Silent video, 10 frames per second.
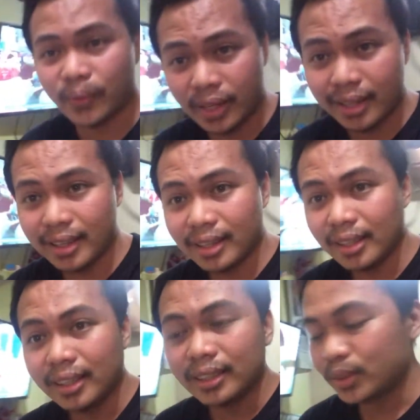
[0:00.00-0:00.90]
Okay?
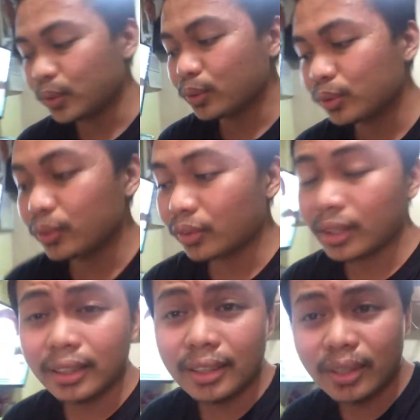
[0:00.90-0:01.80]
So,
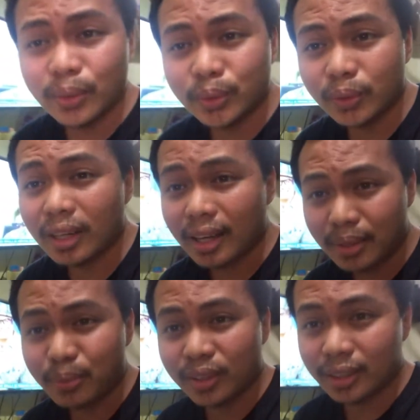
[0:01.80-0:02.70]
right now, so
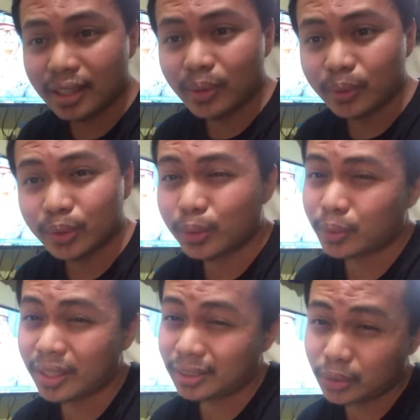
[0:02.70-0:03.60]
kakain muna tayo. So,
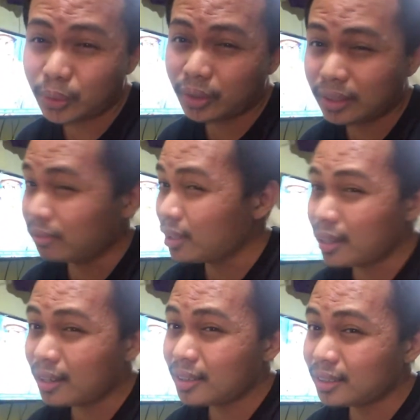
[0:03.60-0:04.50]
enjoy the
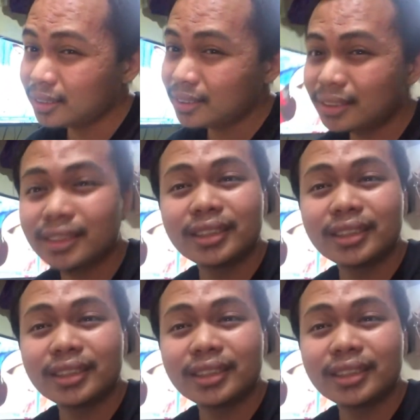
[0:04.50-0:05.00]
vlogs.